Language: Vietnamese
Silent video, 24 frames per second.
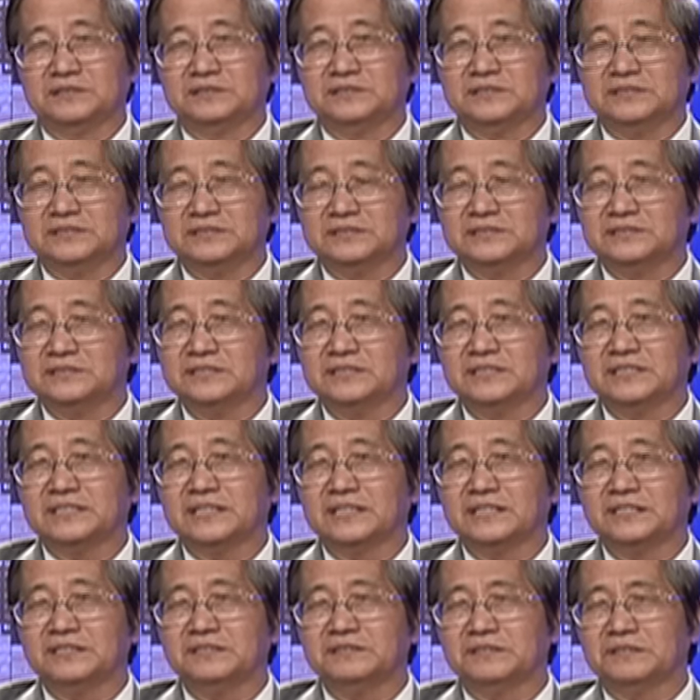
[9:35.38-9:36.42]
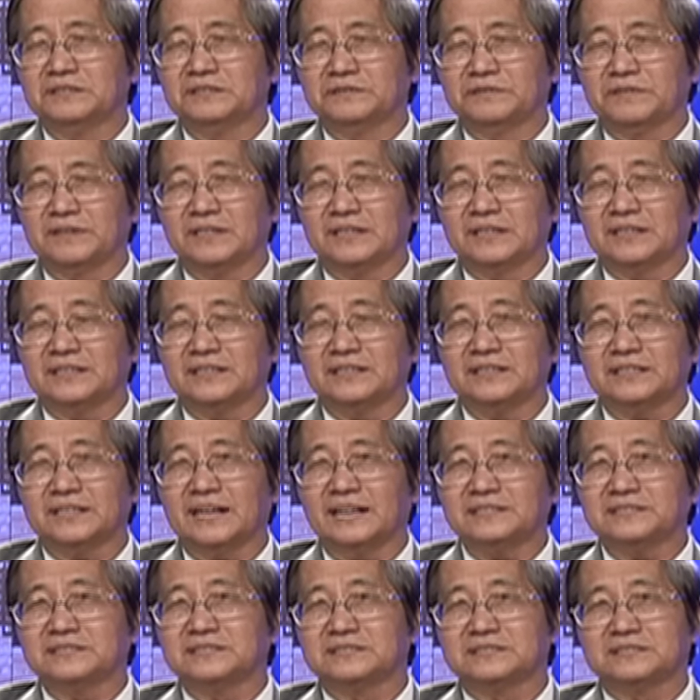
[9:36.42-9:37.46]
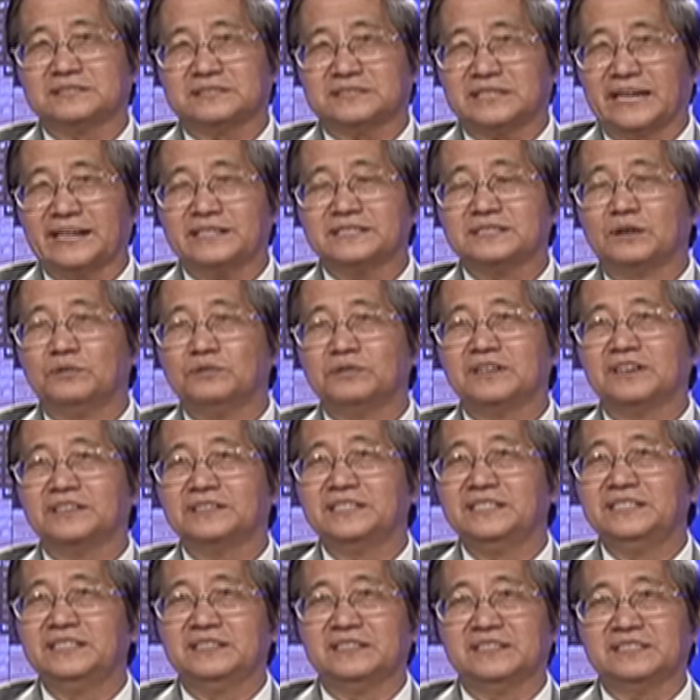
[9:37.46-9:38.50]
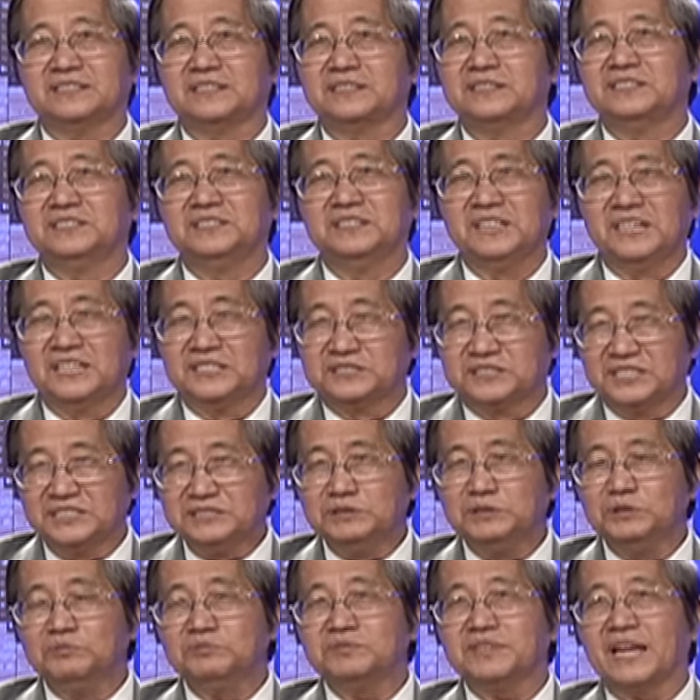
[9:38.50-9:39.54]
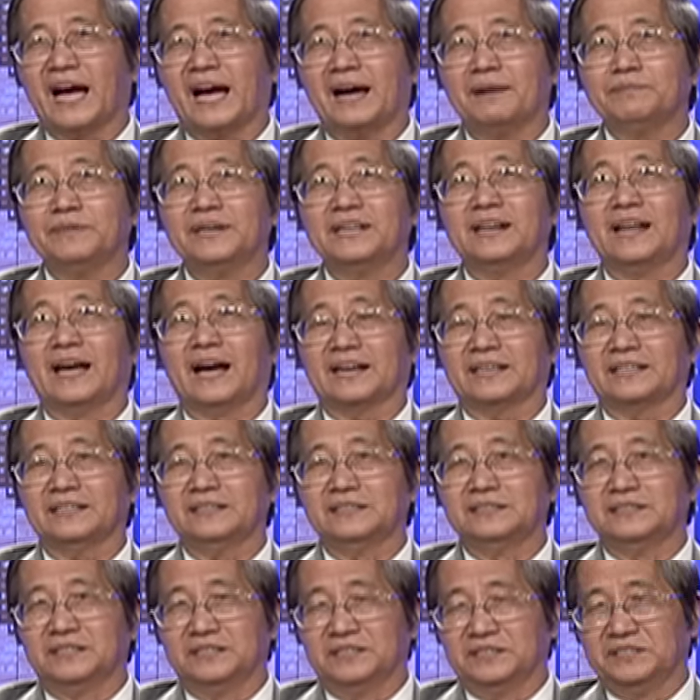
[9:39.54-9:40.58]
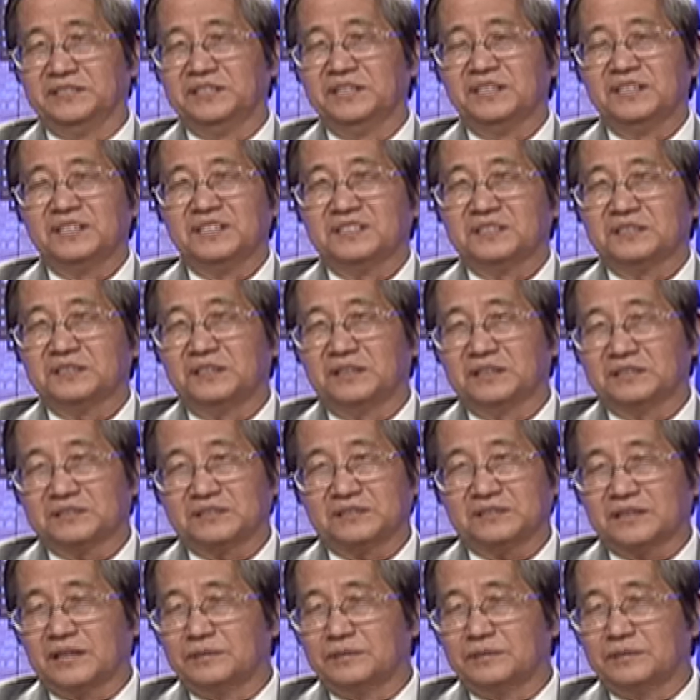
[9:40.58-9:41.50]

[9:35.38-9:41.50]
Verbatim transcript: những những cái uh, cách che giấu đó đi đó thì chính chúng ta mới là cái người uh,